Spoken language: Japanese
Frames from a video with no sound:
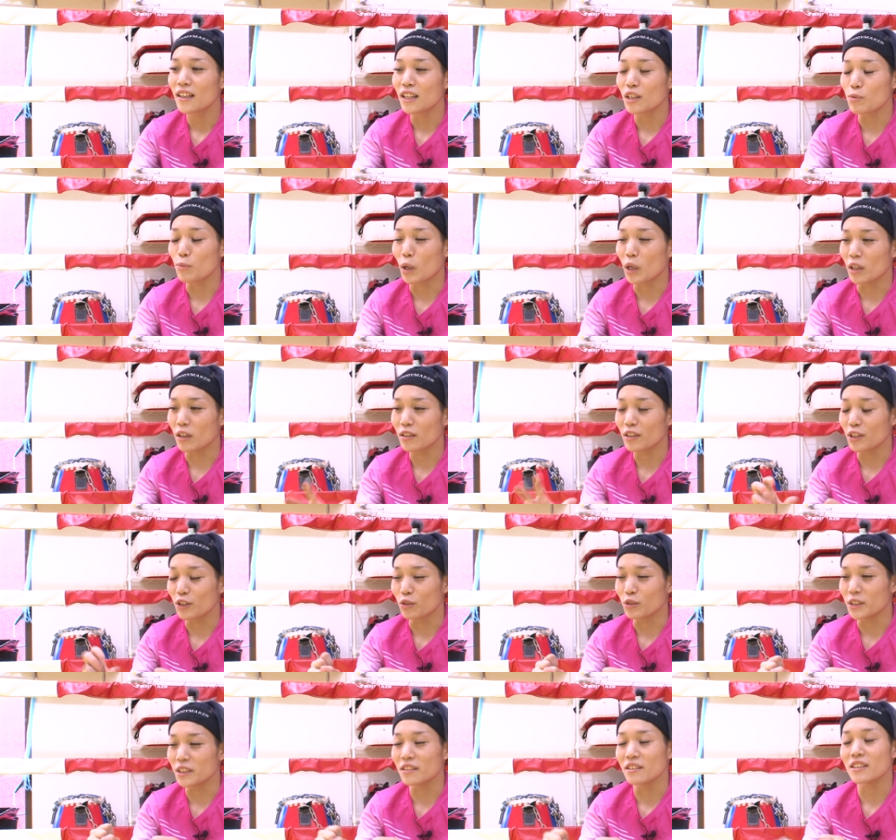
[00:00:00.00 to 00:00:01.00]
今
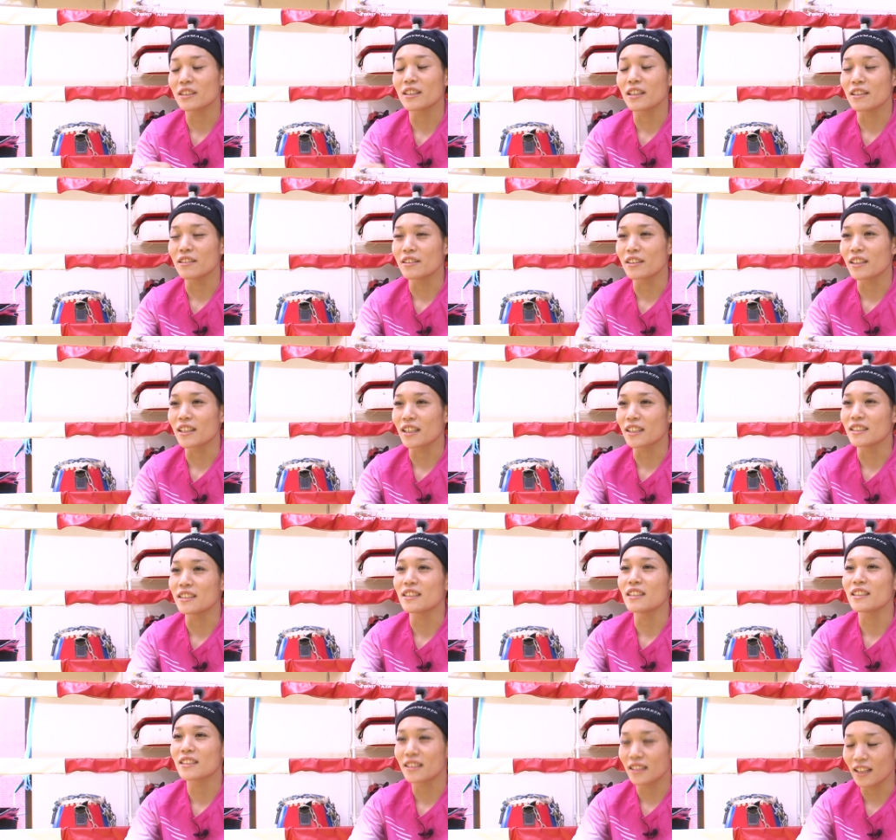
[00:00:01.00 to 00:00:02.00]
両立してるって感
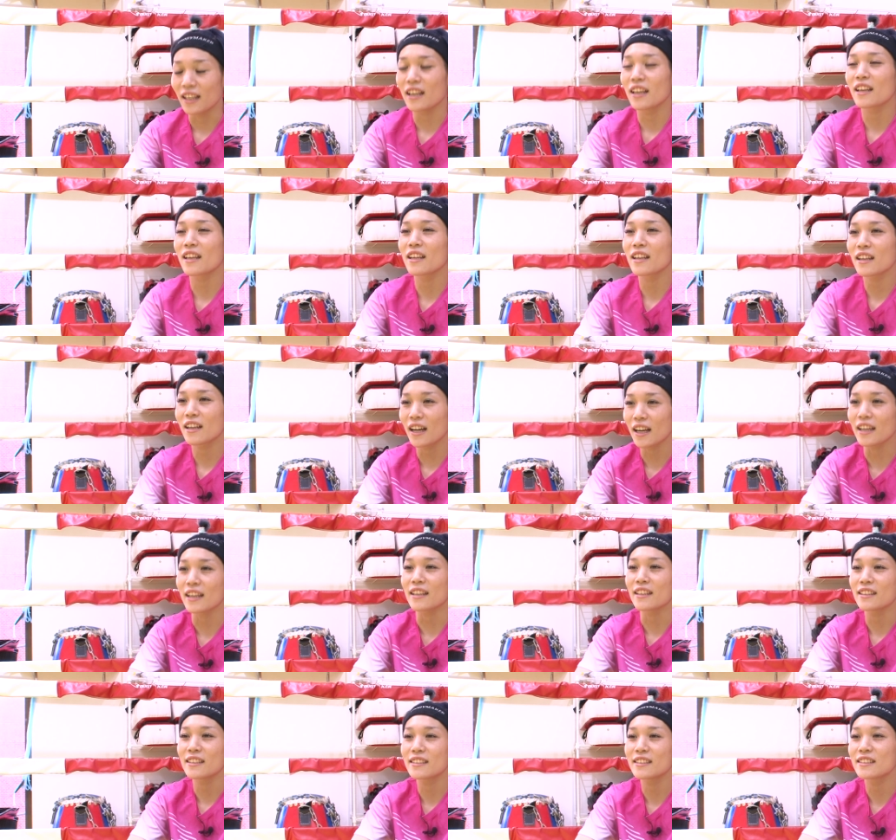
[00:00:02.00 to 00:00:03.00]
じですね。はい、
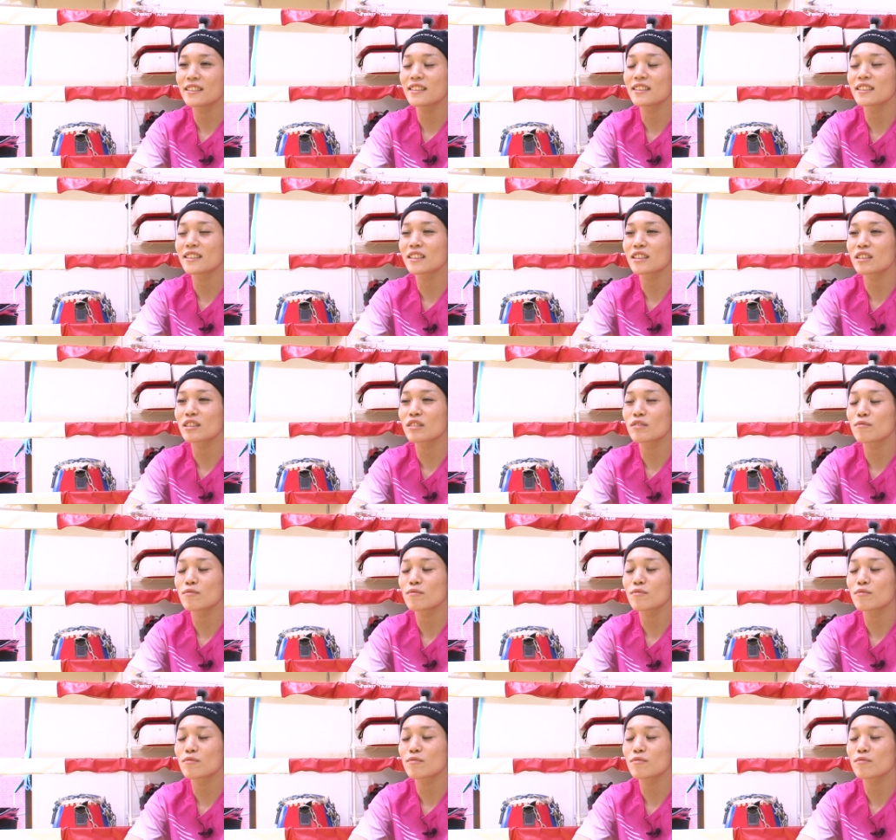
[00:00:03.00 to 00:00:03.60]
こう